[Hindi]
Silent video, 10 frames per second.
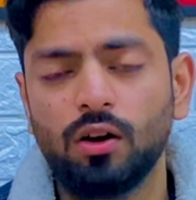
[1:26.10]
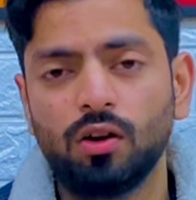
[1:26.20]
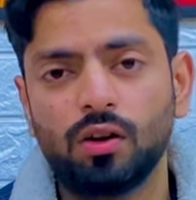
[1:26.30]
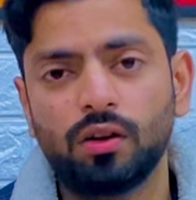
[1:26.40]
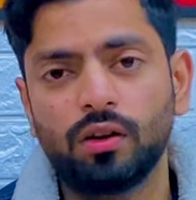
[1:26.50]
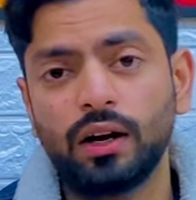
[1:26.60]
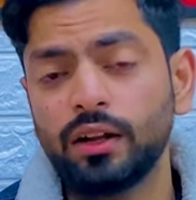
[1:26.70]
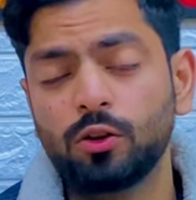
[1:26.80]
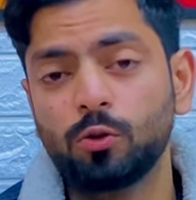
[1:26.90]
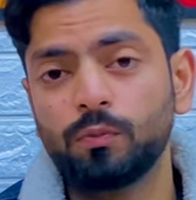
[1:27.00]
और
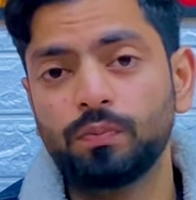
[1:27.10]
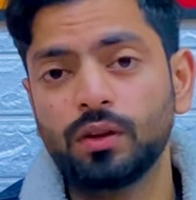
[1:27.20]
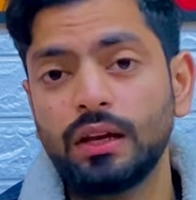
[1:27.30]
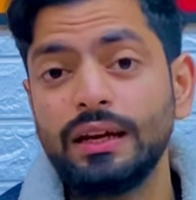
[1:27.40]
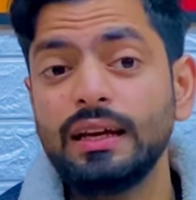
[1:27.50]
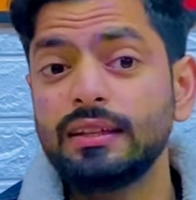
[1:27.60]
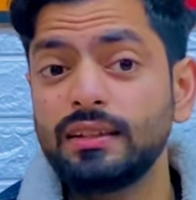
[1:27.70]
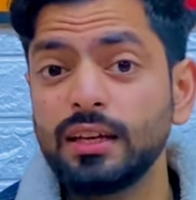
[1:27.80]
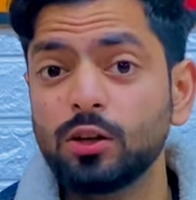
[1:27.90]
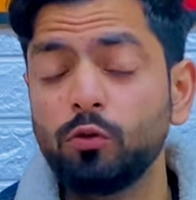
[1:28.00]
अंडर को
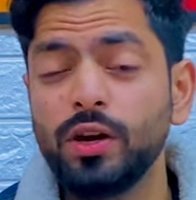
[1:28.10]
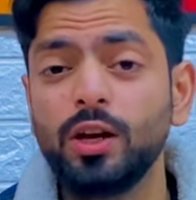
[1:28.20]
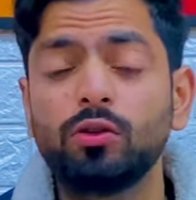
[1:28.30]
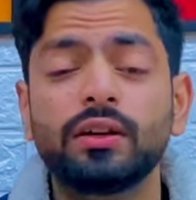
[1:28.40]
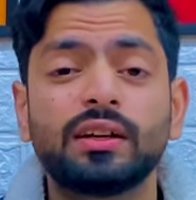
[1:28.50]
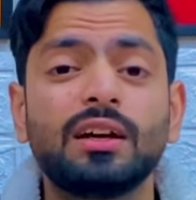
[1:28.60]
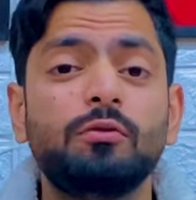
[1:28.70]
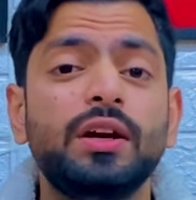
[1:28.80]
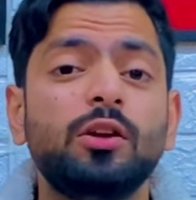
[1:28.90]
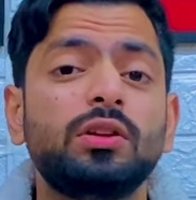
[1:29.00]
इससे जो वीडियो देखेंगे
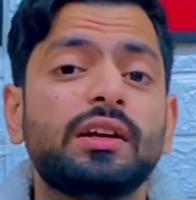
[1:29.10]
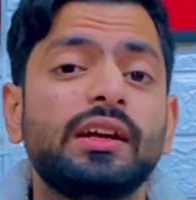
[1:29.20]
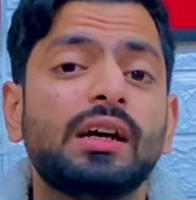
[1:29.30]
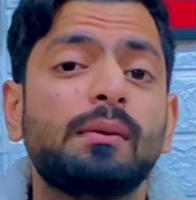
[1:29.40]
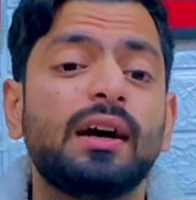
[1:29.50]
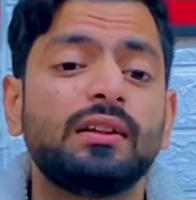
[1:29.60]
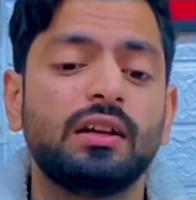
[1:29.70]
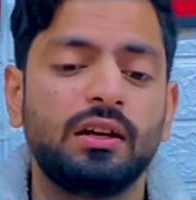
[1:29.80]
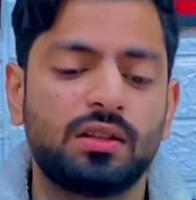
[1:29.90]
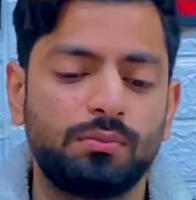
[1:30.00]
वीडियो देखने के बाद
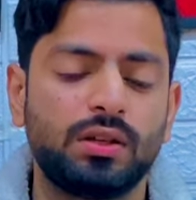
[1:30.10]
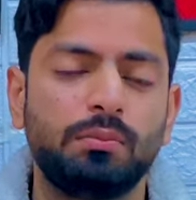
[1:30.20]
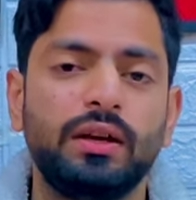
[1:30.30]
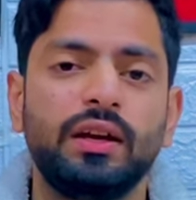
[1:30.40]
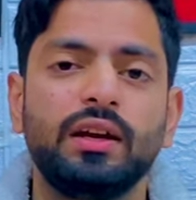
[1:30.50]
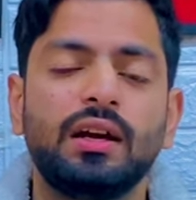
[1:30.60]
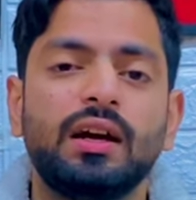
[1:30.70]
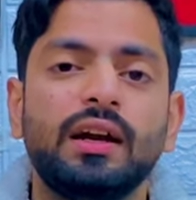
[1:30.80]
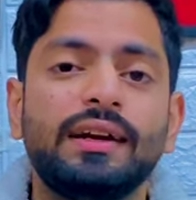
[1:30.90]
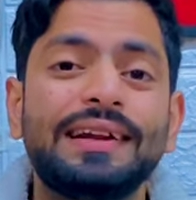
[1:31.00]
डिस्क्रिप्शन में
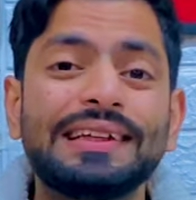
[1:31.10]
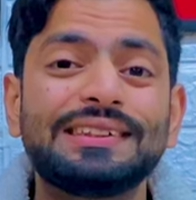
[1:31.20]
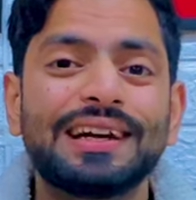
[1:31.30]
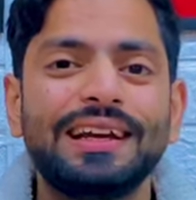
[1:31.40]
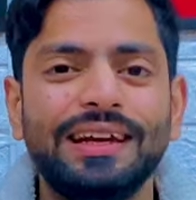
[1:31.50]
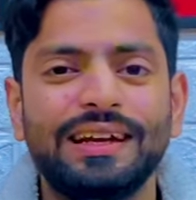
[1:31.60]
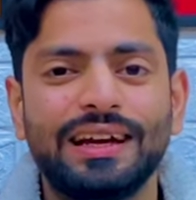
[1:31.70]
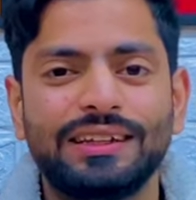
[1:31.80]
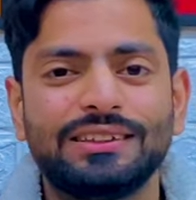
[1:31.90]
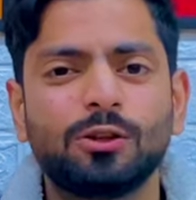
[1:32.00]
टेस्ट का लिंक
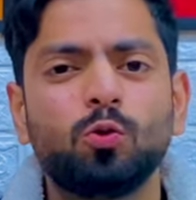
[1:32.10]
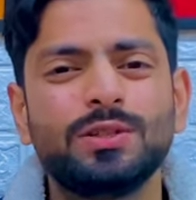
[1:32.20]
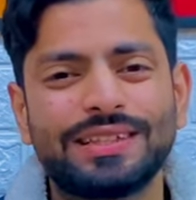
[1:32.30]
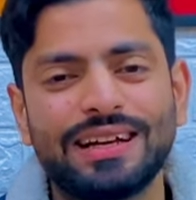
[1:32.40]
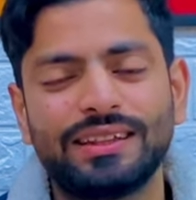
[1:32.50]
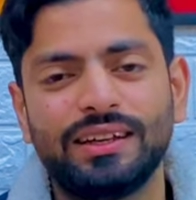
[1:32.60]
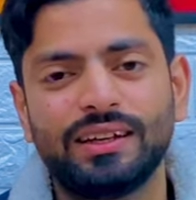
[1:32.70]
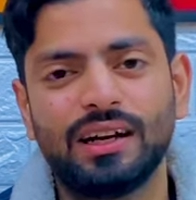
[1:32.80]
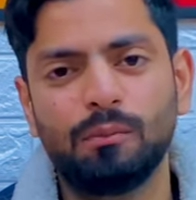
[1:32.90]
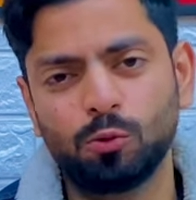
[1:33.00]
है जिसे क्विज कहते
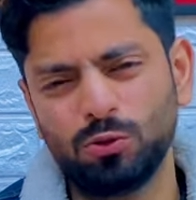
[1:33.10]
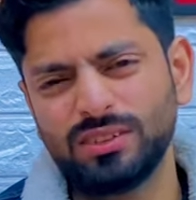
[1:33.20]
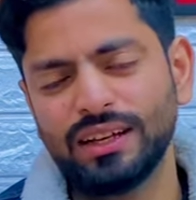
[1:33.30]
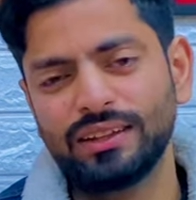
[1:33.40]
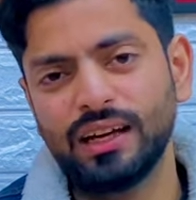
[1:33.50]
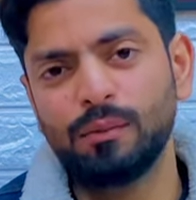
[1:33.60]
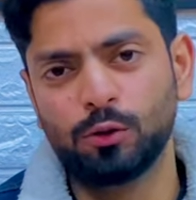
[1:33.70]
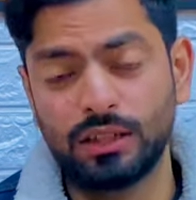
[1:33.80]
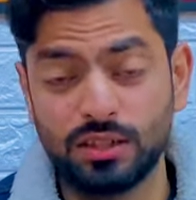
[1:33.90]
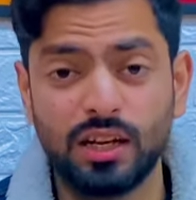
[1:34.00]
हैं हम क्विज कहते हैं आप लोग
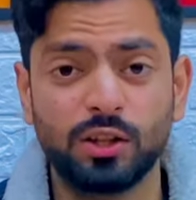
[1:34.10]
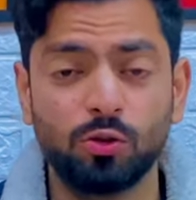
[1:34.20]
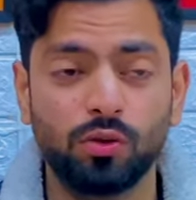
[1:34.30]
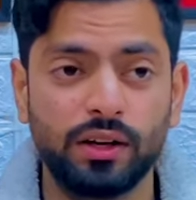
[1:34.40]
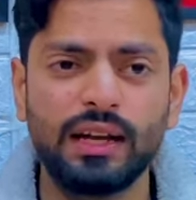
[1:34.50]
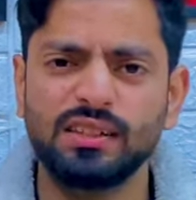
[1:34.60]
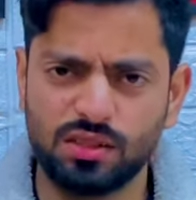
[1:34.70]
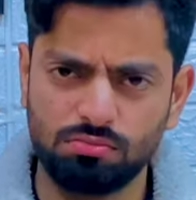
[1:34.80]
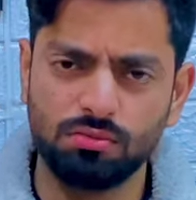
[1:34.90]
टेस्ट कहते हो गए टेस्ट